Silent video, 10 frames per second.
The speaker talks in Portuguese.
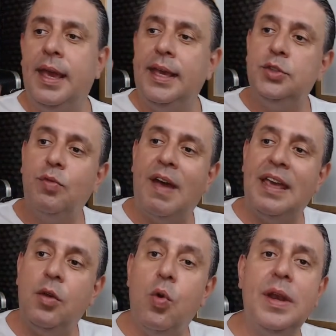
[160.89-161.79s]
isso vai
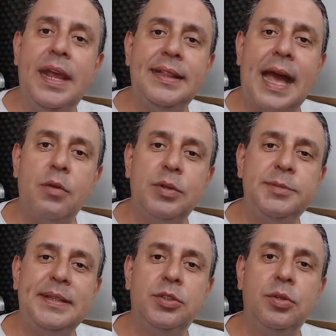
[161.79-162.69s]
conectar com as
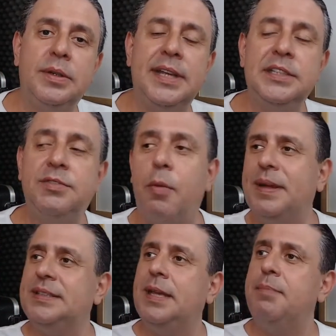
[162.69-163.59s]
pessoas, eles vão
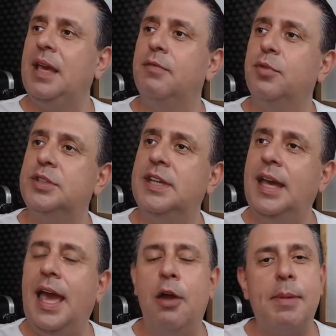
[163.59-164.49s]
perceber que
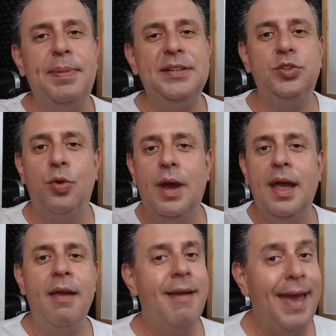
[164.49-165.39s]
você é uma pessoa
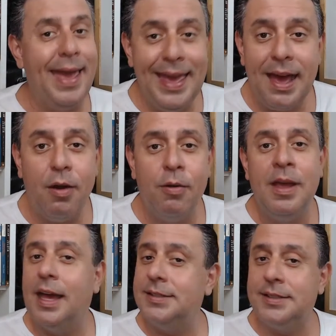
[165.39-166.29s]
real,
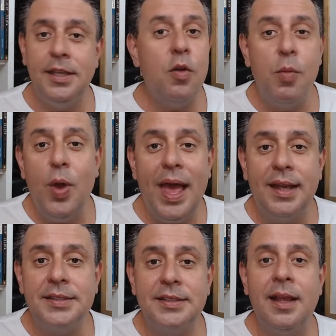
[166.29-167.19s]
assim como
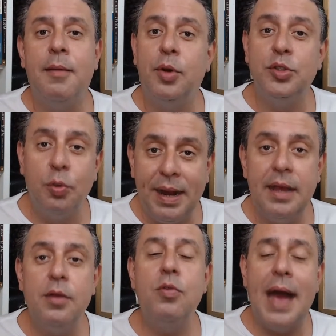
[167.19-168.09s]
elas, pois o
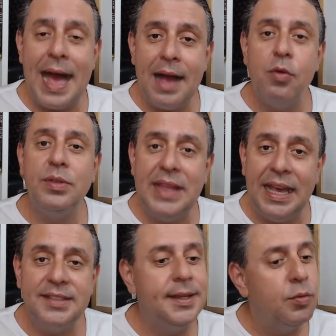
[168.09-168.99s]
branco
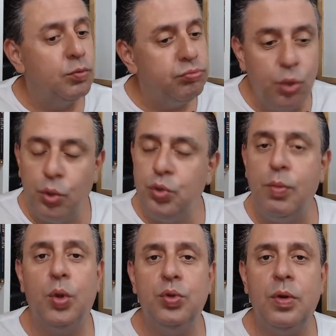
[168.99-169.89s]
acontece com todo
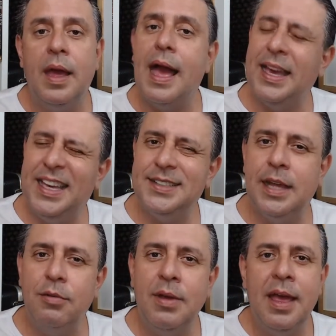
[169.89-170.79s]
mundo. A
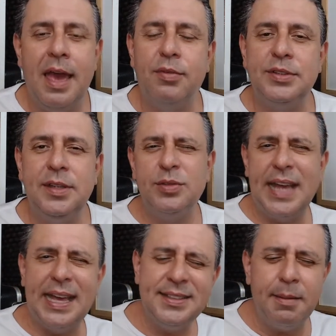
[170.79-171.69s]
questão é você
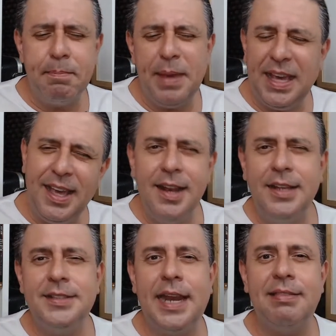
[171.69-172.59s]
usar essa pequena
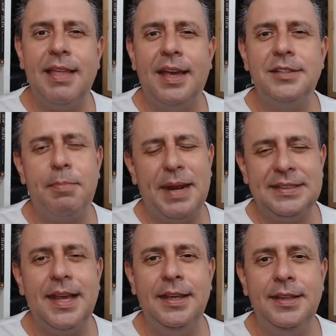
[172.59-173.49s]
estratégia para
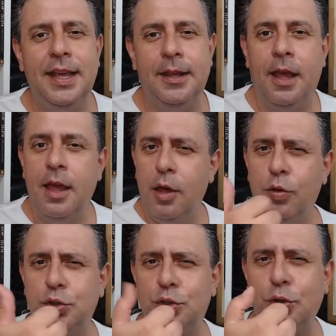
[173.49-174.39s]
sair dele.
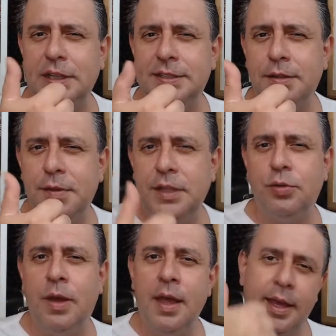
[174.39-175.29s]
Gostou desse
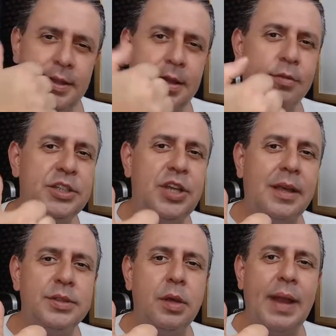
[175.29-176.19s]
vídeo? Então deixa
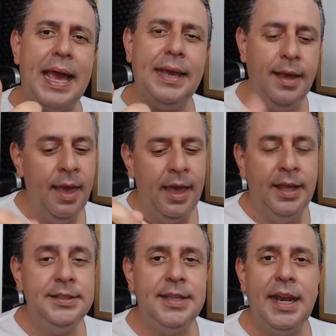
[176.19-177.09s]
aí o seu like,
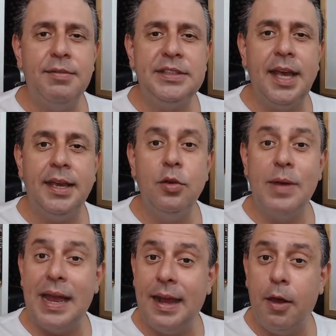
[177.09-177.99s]
inscreva-se aqui no
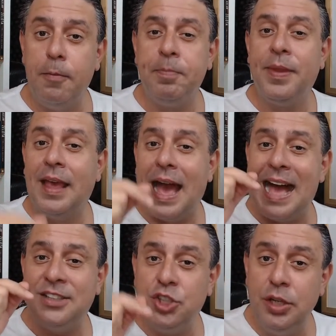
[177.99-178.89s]
canal
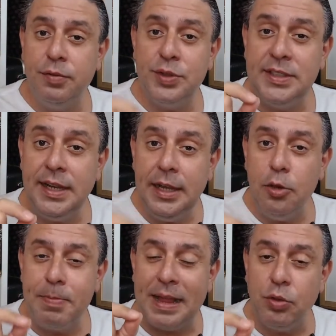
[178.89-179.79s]
ativa o
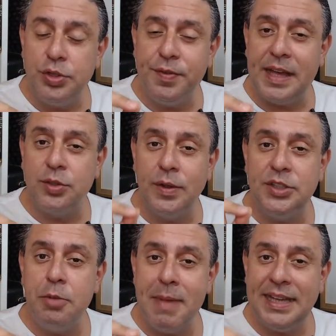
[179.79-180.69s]
sininho para
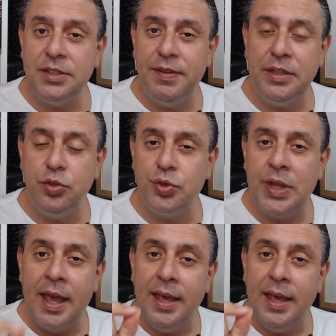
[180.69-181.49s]
notificações de mais vídeos